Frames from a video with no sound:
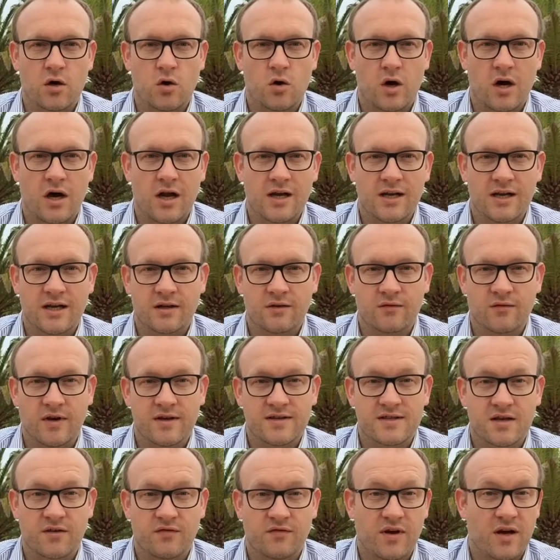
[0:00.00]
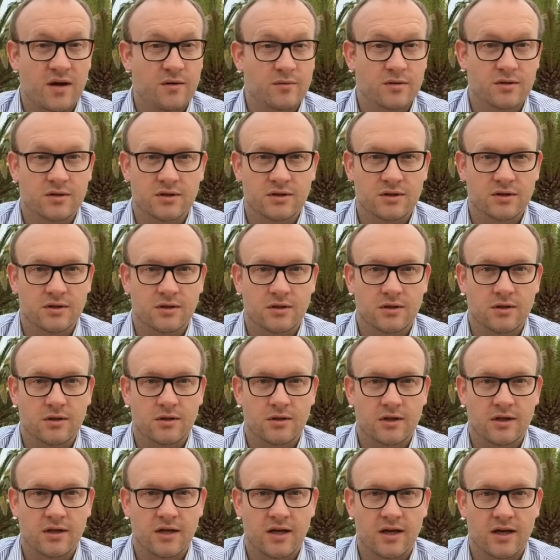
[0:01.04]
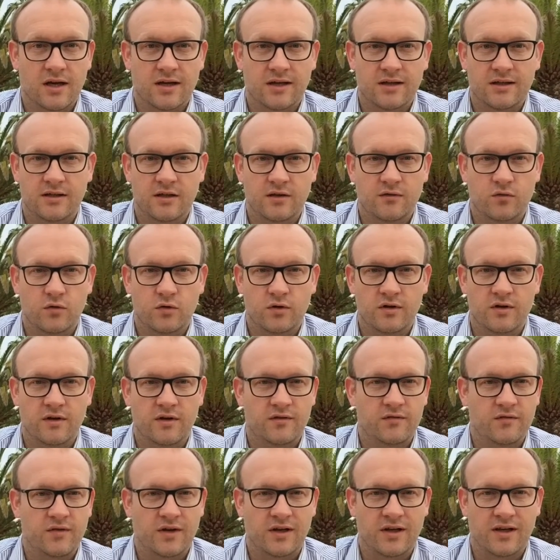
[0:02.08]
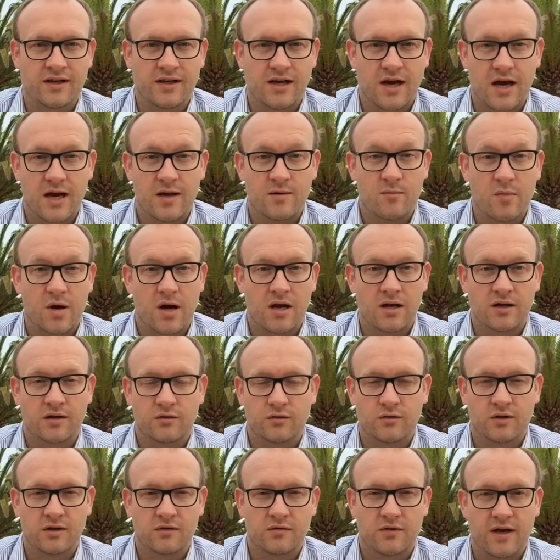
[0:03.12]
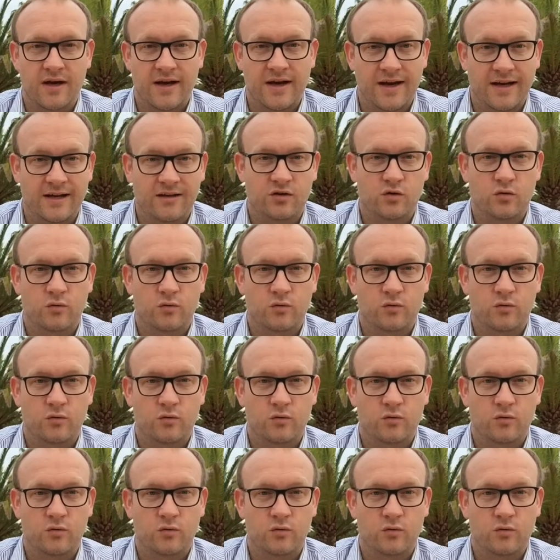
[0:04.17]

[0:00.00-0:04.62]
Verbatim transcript: auch alle in weißer Farbe äh, hier errichtet wurden, ist wirklich einmalig und ich war echt